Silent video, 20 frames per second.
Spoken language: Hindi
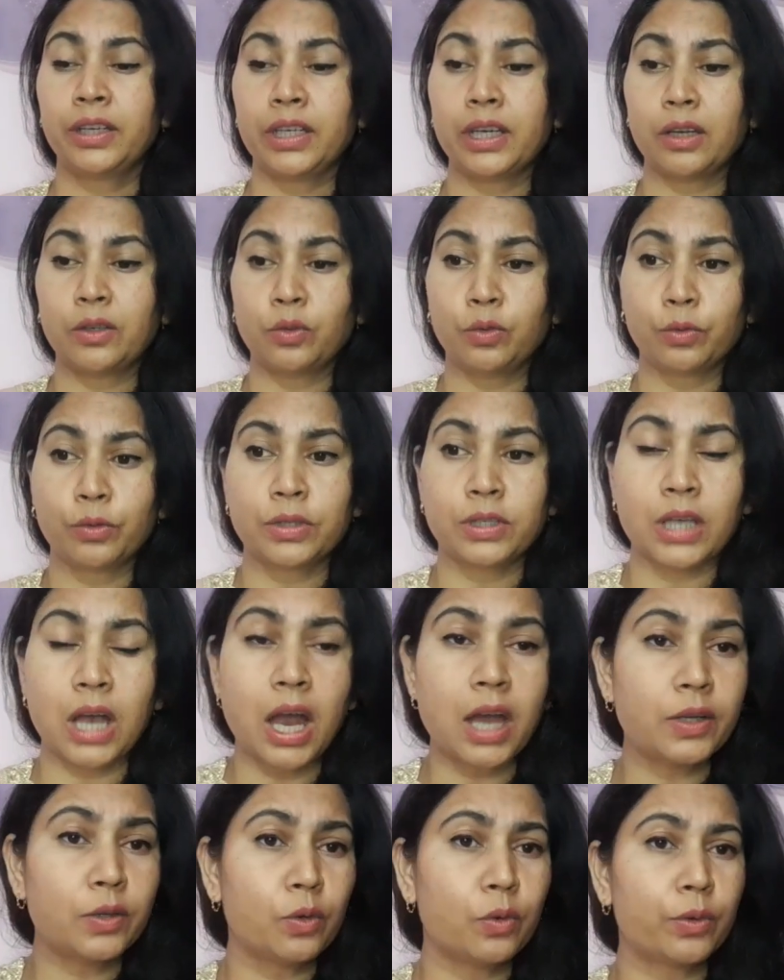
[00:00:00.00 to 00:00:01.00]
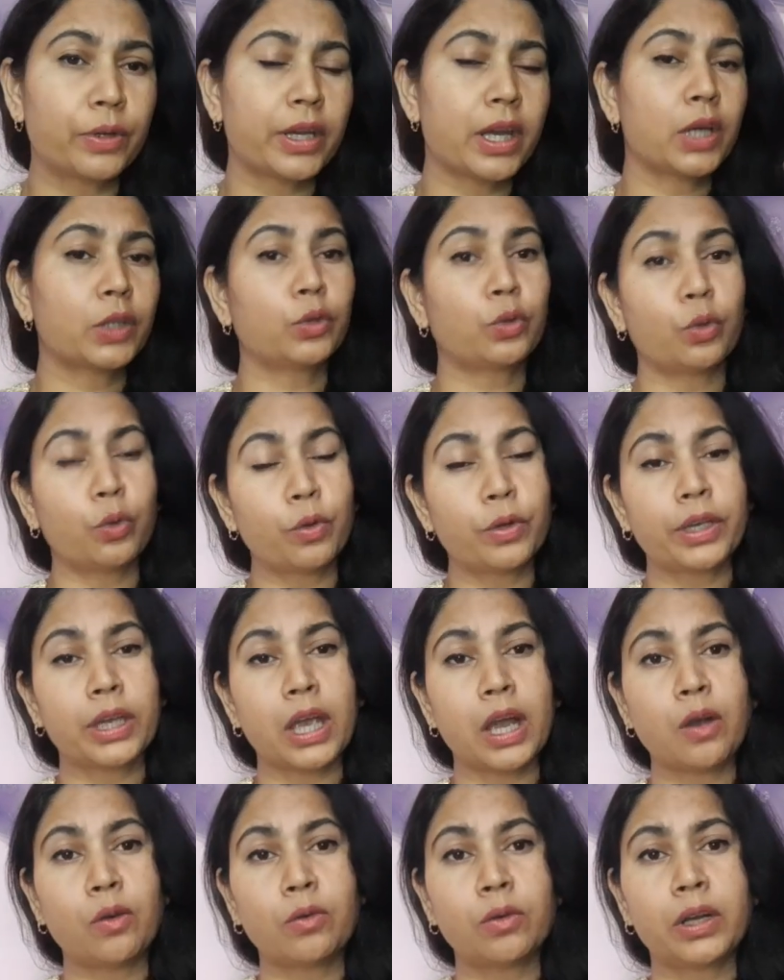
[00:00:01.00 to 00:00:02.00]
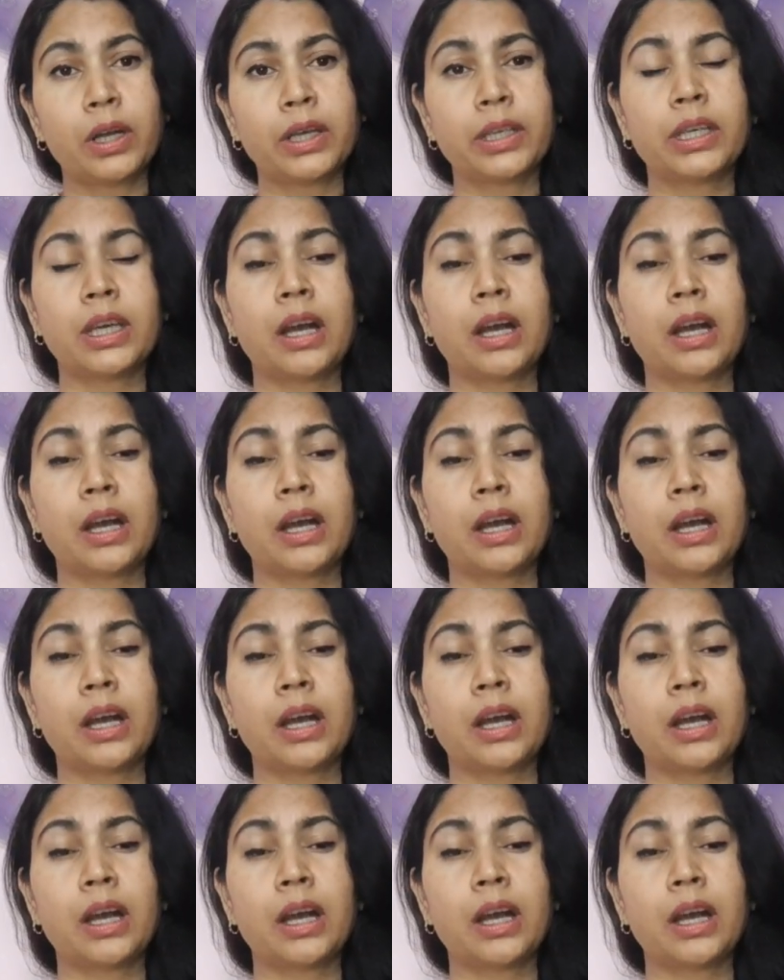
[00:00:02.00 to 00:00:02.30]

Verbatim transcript: या नुकसान हो गया तो क्या होगा